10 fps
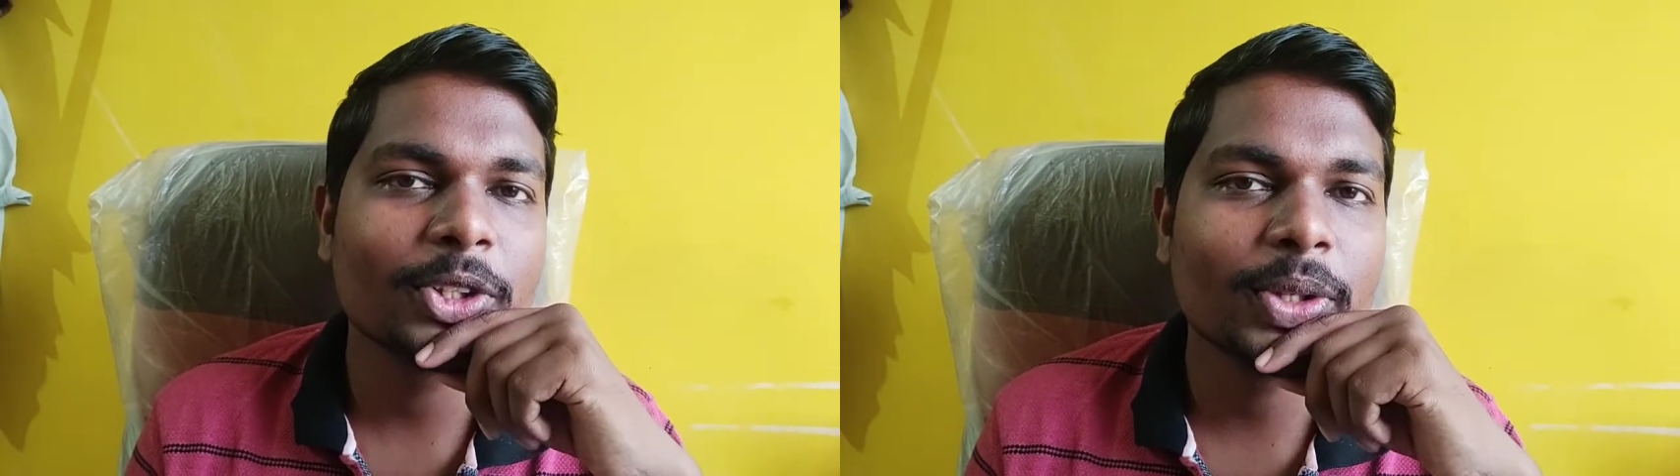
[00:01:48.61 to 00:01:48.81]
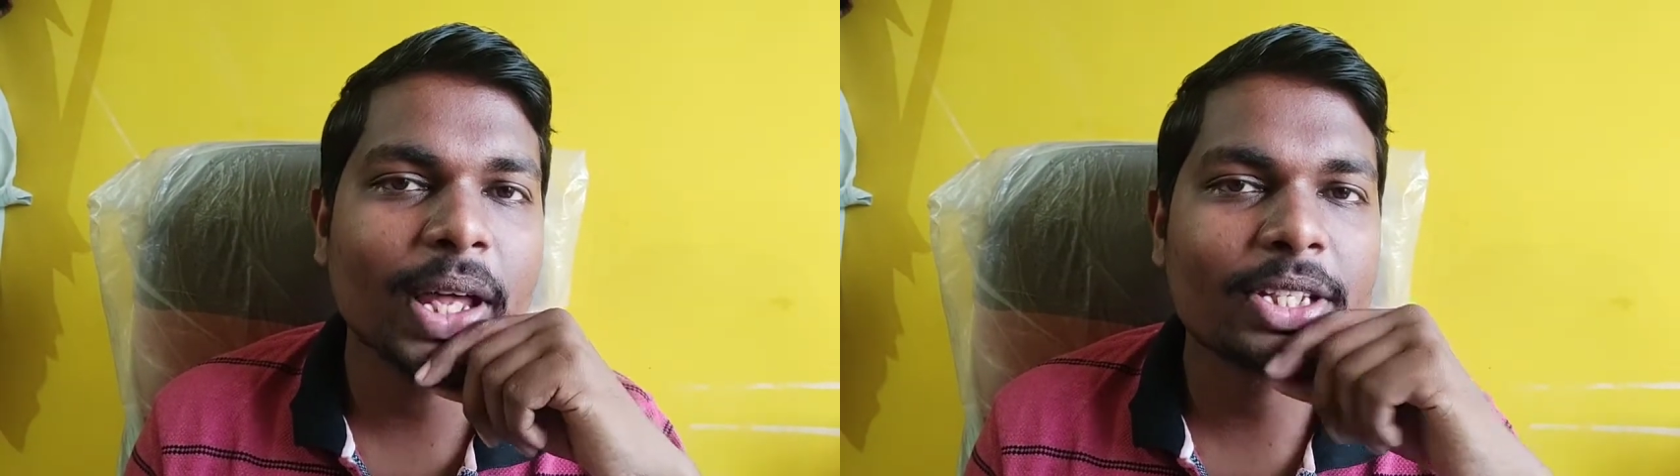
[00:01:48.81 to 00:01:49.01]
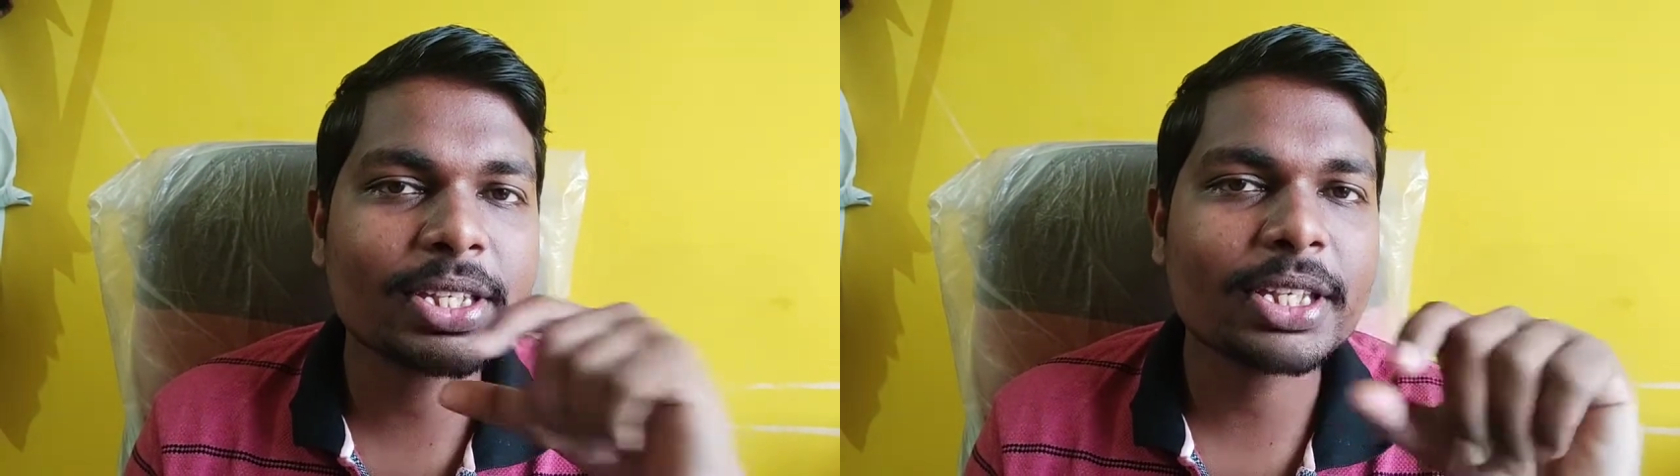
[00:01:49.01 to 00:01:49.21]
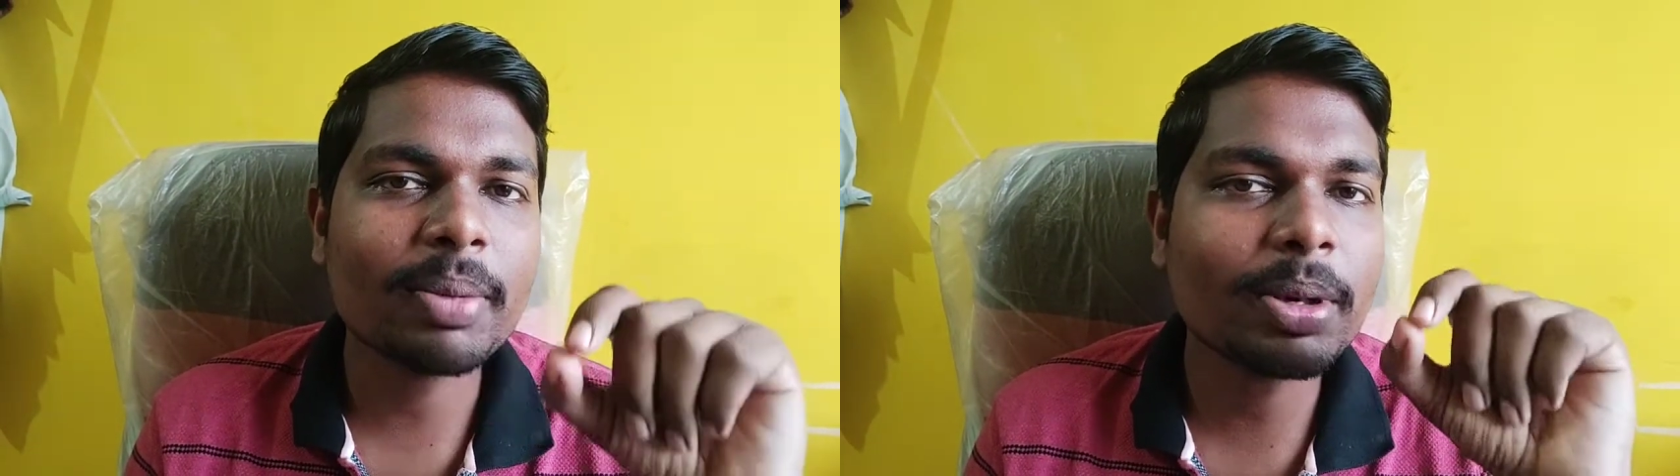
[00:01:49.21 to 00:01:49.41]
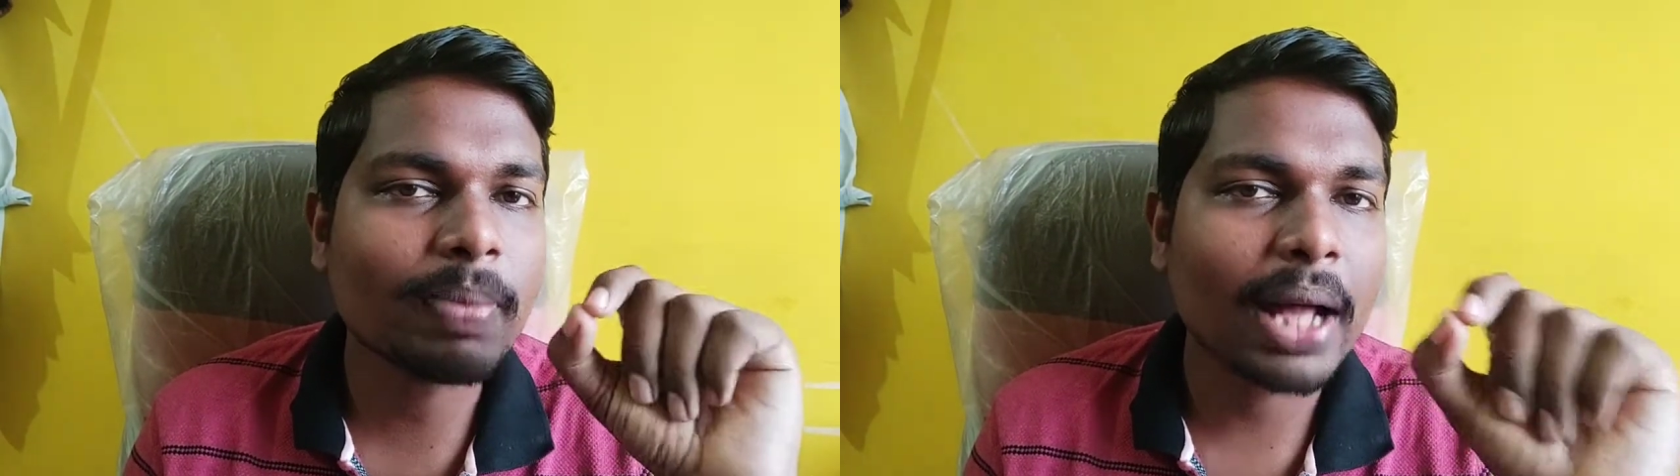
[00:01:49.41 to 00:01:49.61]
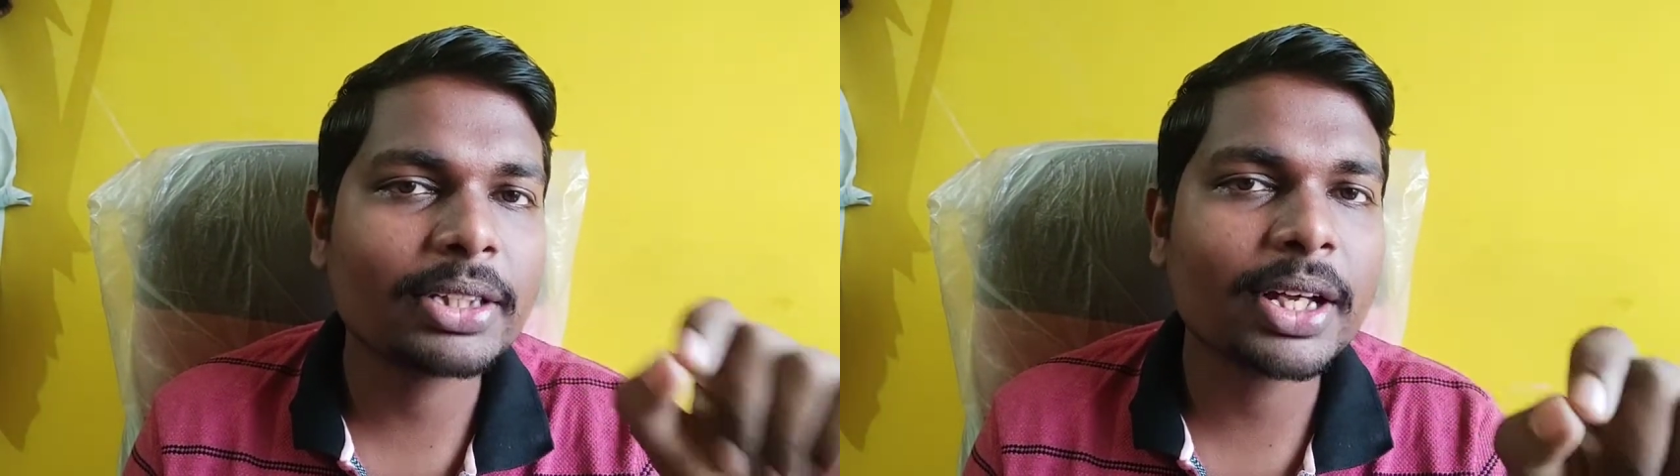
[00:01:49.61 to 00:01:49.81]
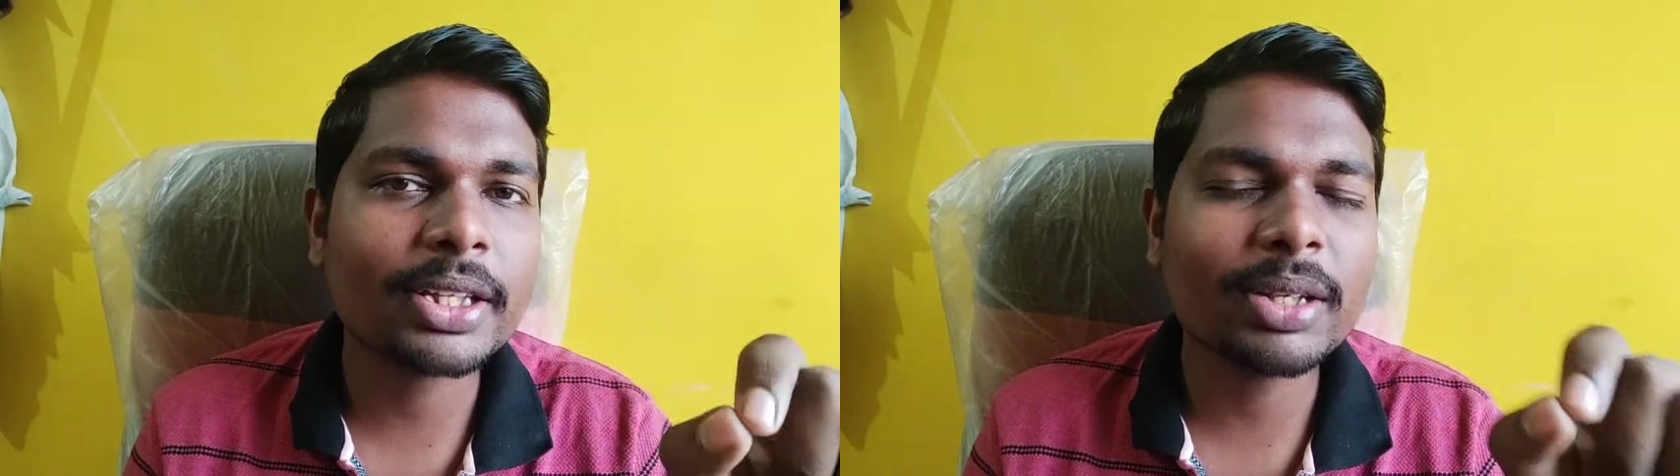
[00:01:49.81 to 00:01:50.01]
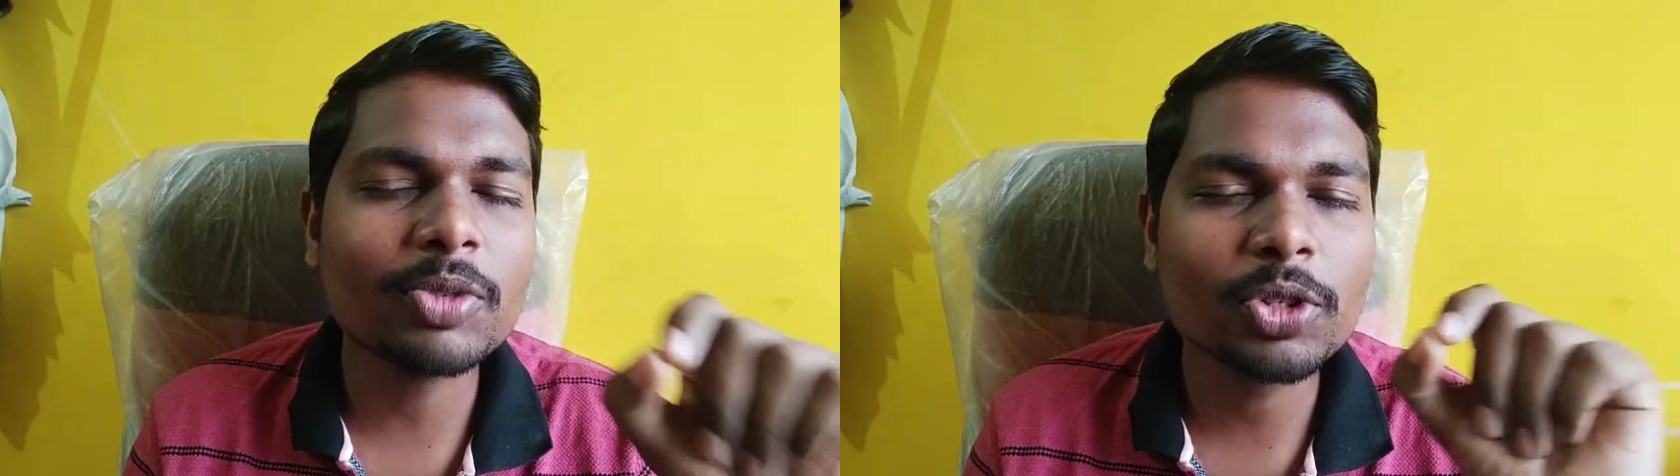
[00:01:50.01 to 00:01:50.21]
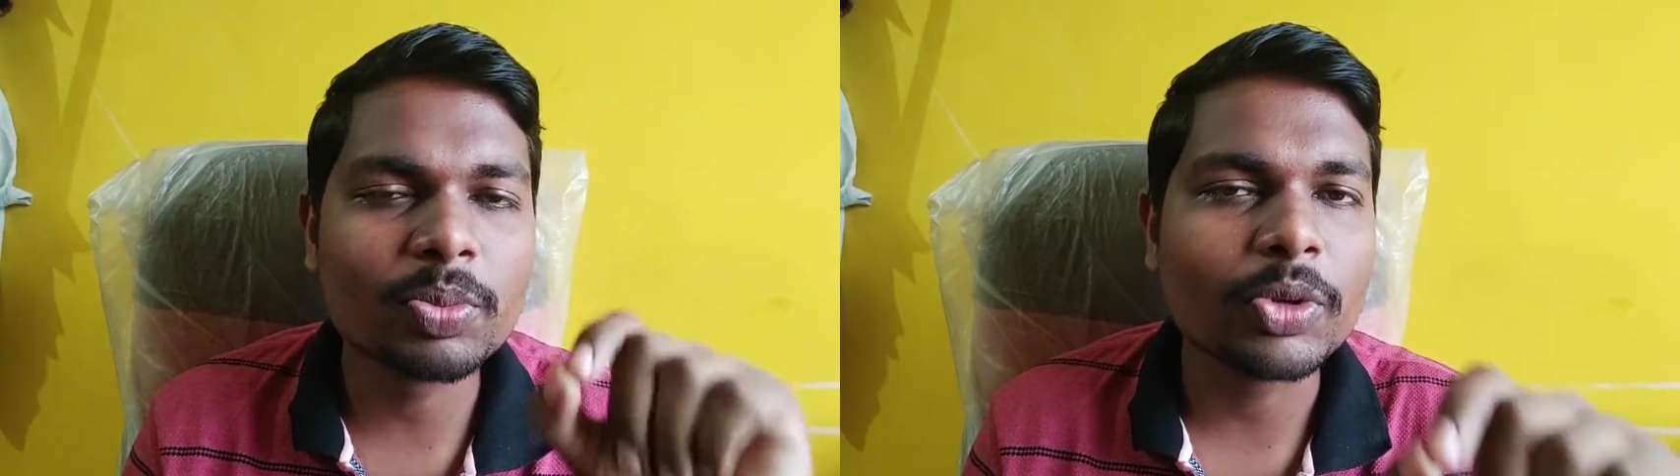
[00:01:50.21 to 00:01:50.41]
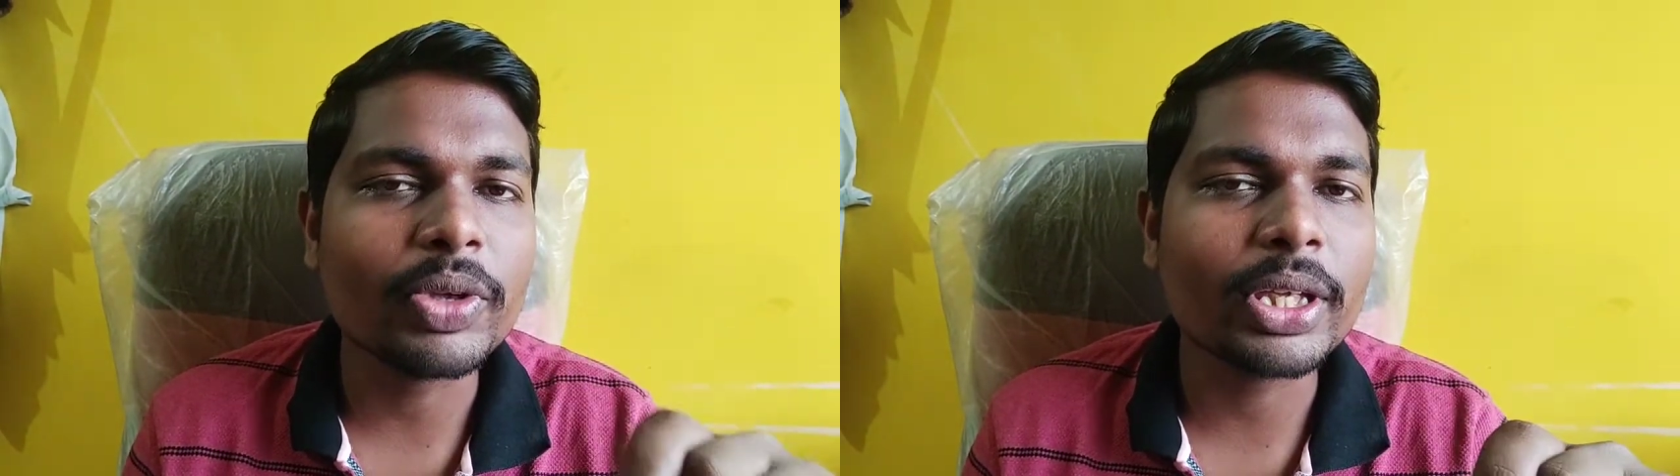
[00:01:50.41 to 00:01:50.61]
तो यार जैसे कि अपन बात करते हैं उस
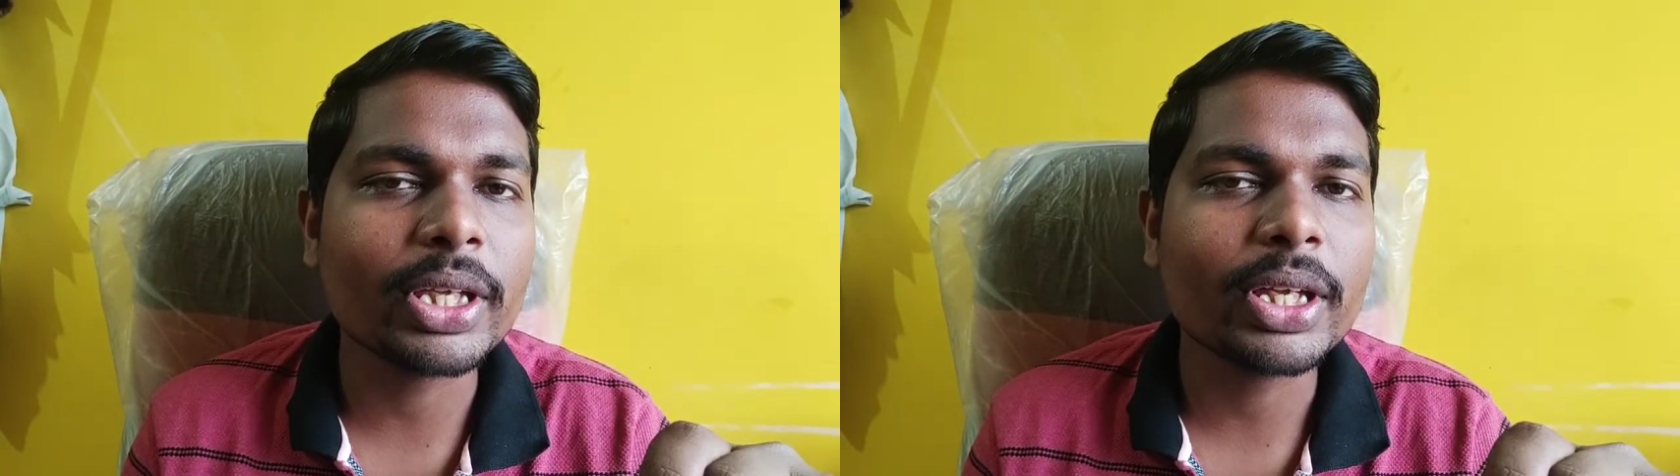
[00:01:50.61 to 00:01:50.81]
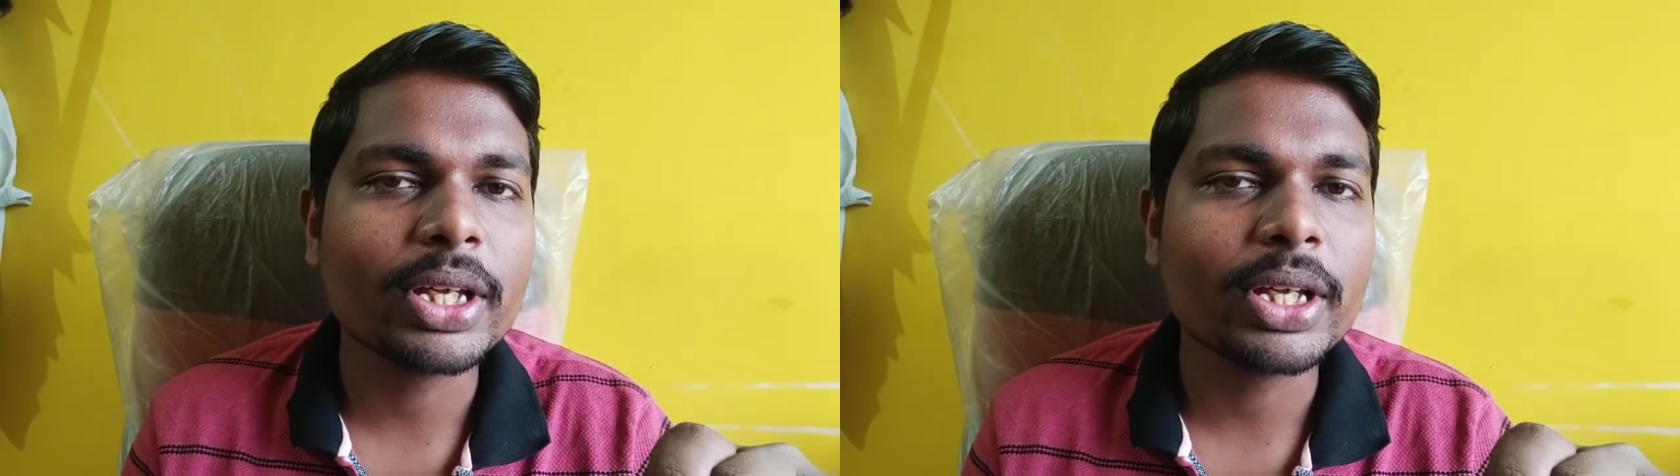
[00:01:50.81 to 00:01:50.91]
मूवी की